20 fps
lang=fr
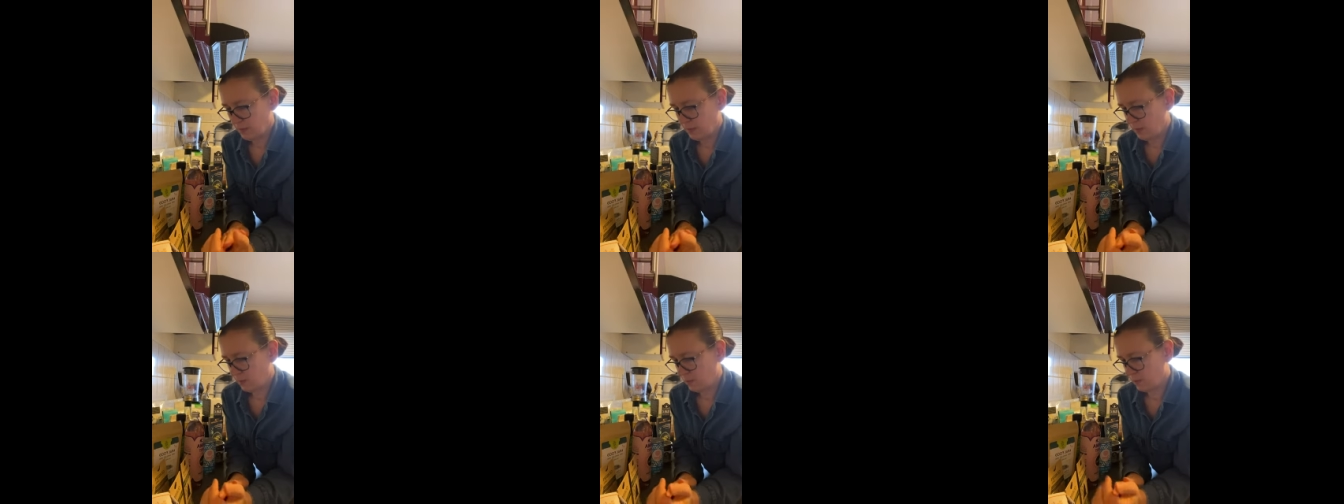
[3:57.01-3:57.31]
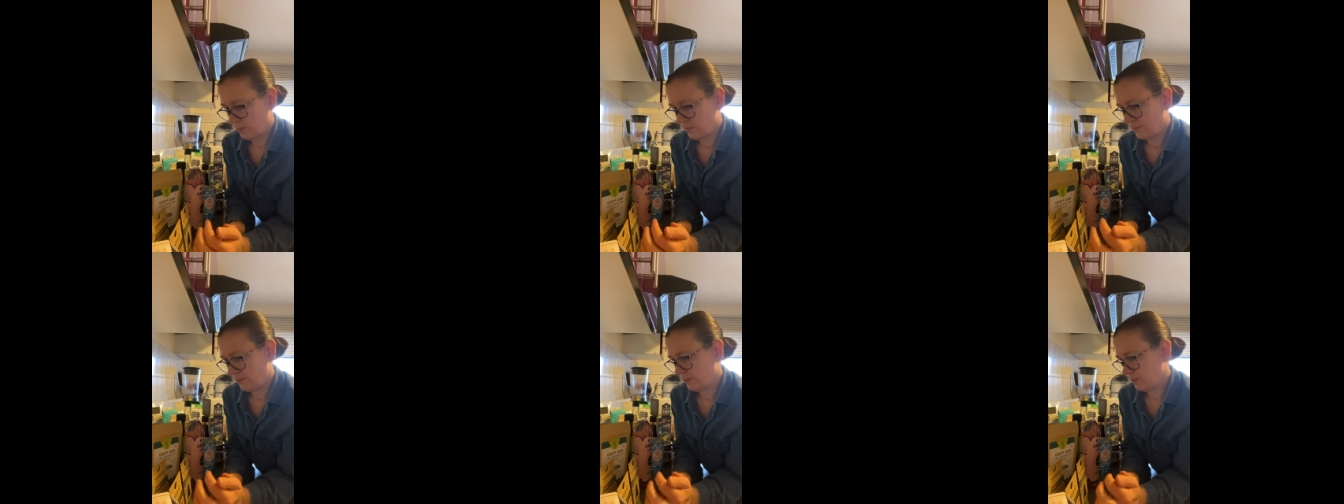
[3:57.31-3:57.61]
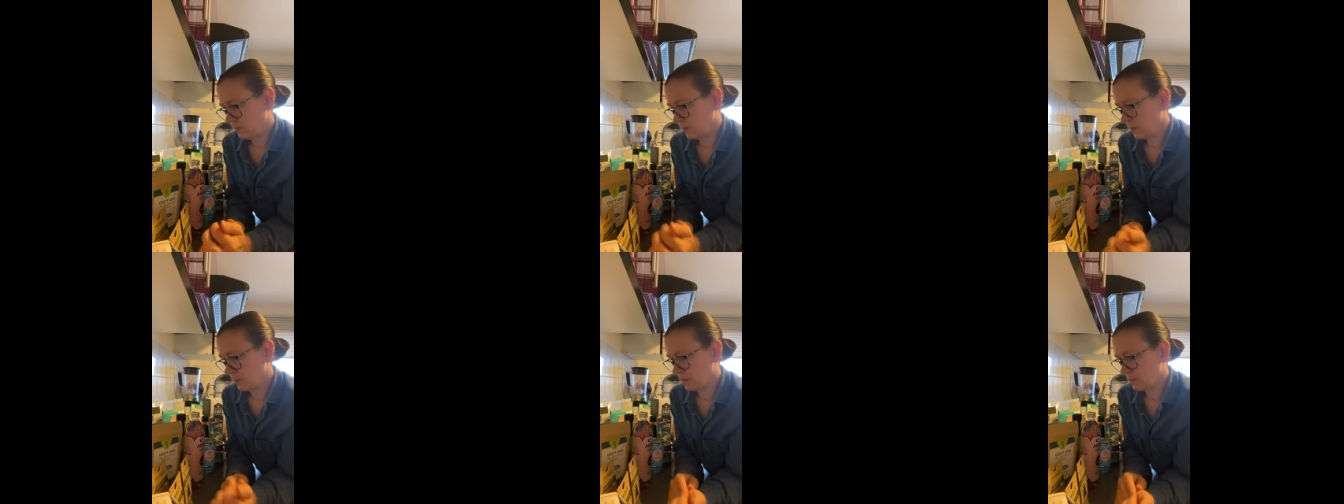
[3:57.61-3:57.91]
euh,
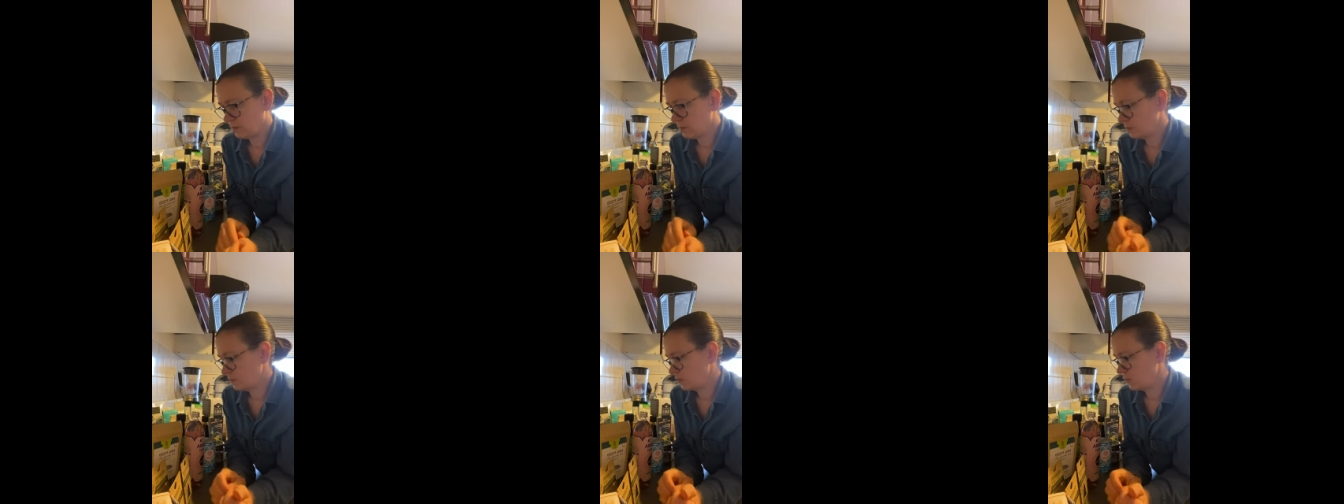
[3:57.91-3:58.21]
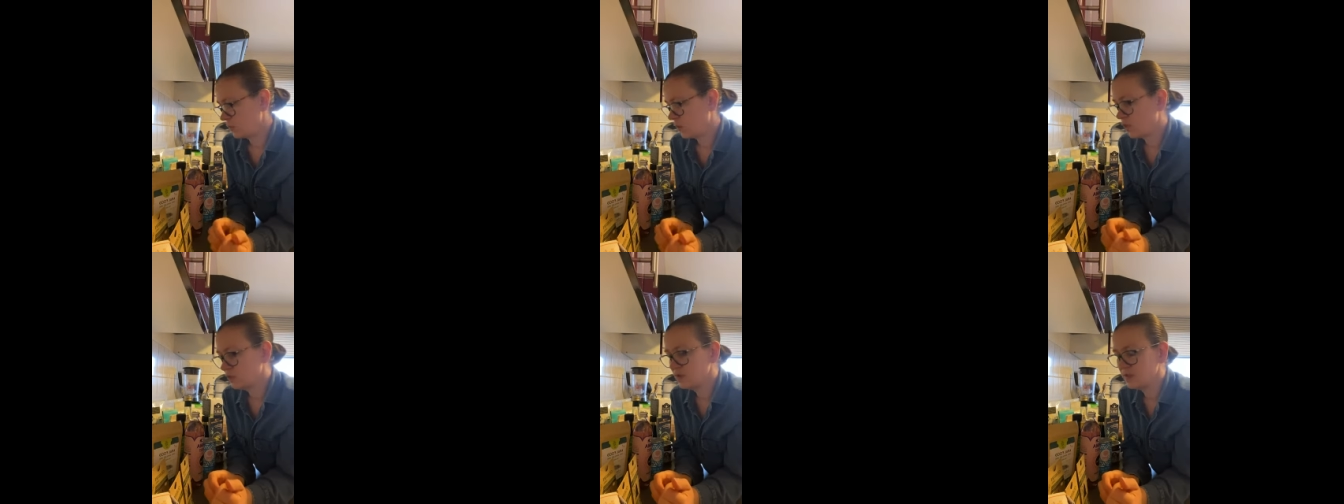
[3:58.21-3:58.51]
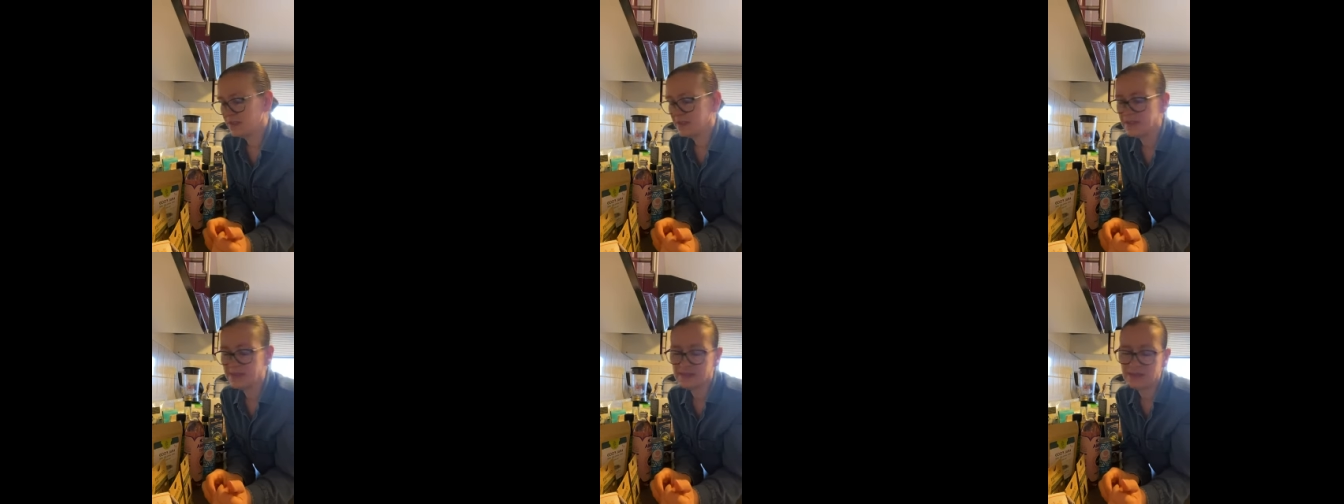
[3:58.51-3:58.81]
c'est en grande
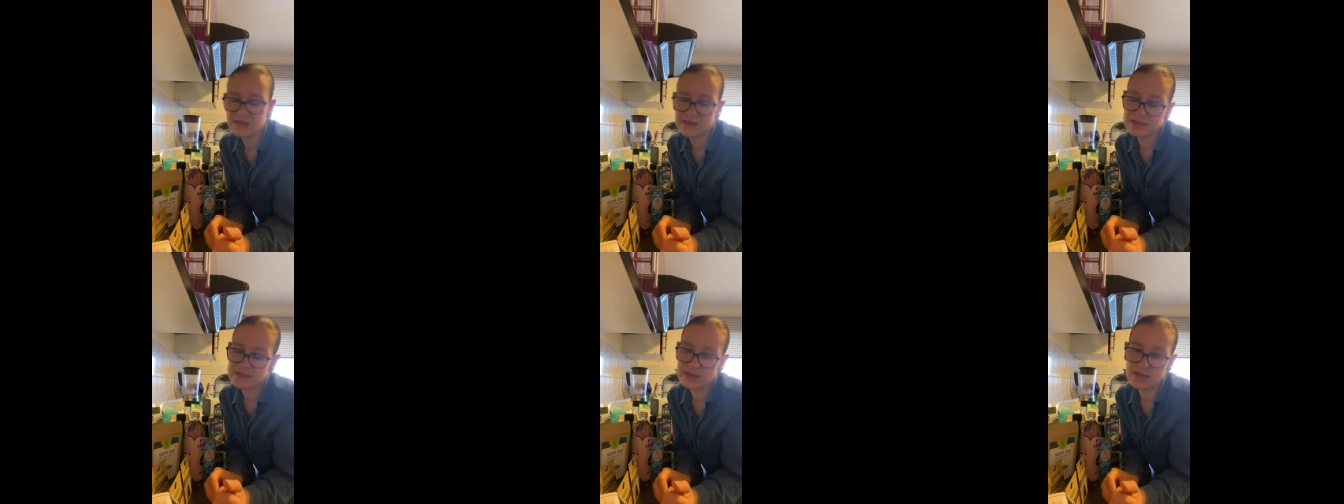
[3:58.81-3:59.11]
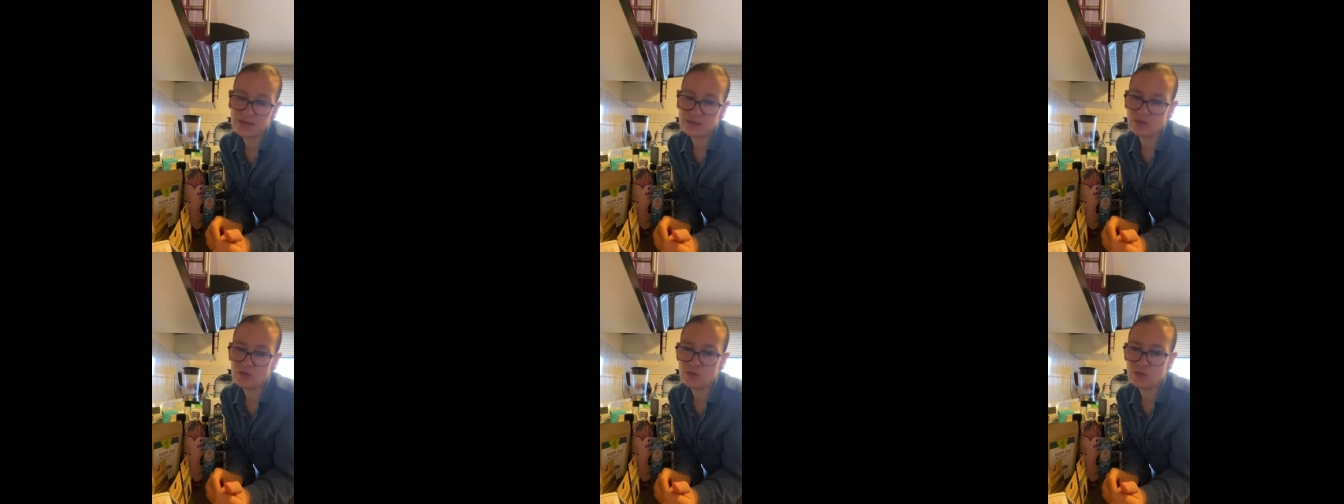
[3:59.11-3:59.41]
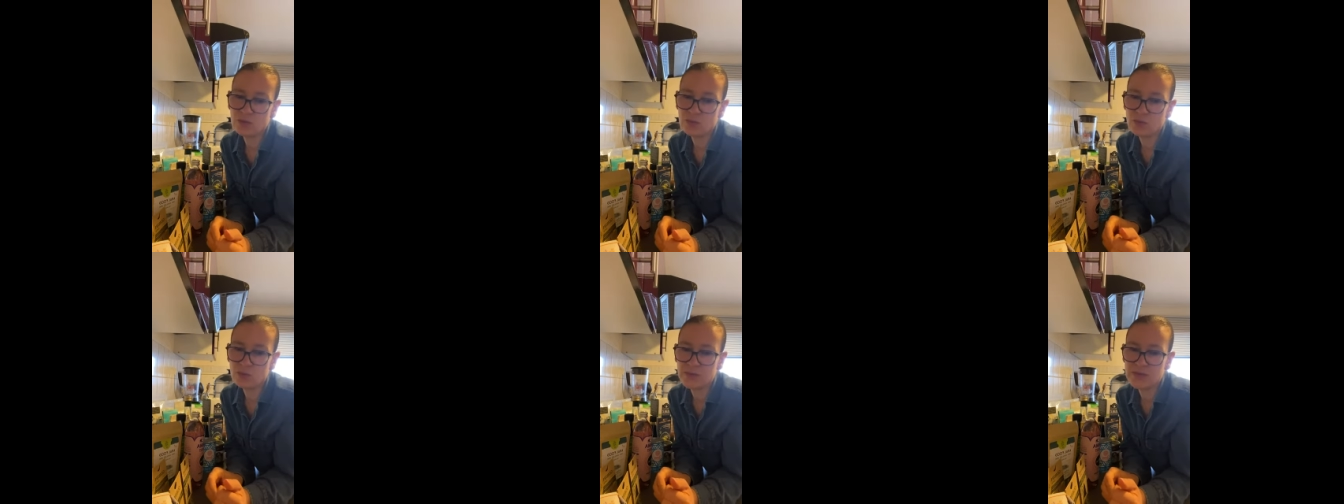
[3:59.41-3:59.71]
tristesse là
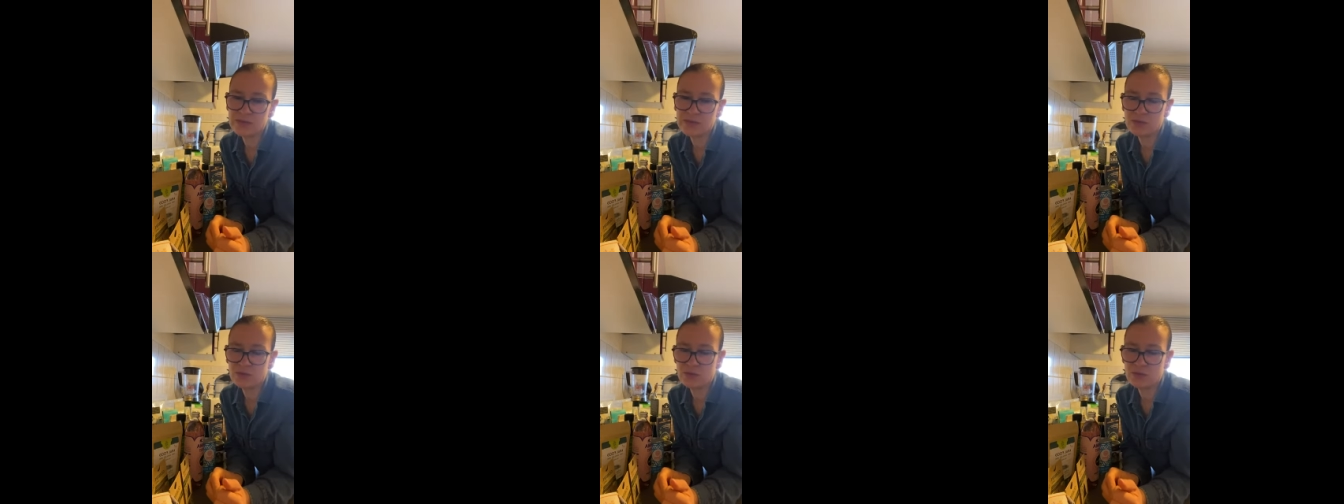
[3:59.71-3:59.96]
actuellement parce que